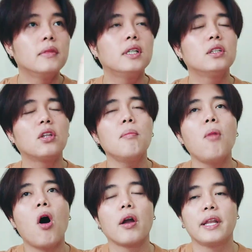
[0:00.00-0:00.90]
คือต้อง
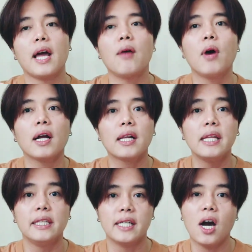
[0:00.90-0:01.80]
บอกเลยนะครับว่าก
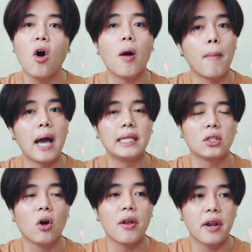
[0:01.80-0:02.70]
ลิ่นที่เขาออกมาใน
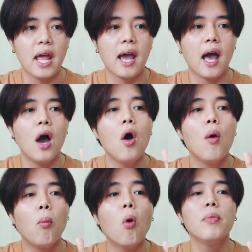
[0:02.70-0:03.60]
ตอนแรก
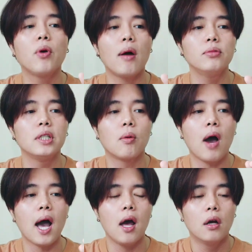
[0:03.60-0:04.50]
ผมมีความรู้สึก
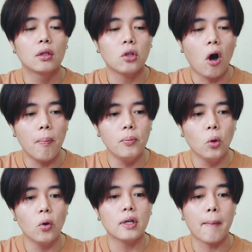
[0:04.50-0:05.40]
ว่าท็อป
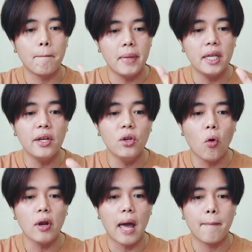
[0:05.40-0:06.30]
โน้ตกับมิดเดิลโน้
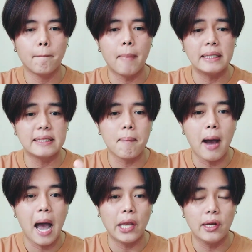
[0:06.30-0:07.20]
ตมันจะ
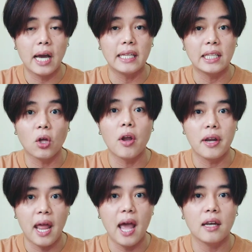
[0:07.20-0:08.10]
มาด้วยกันในตอน
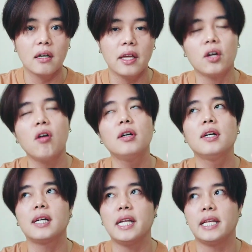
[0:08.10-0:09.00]
แรกเลยก็คือ
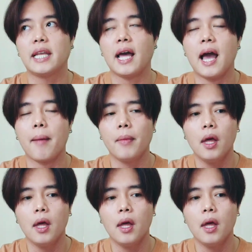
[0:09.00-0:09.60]
กลิ่นนะครับ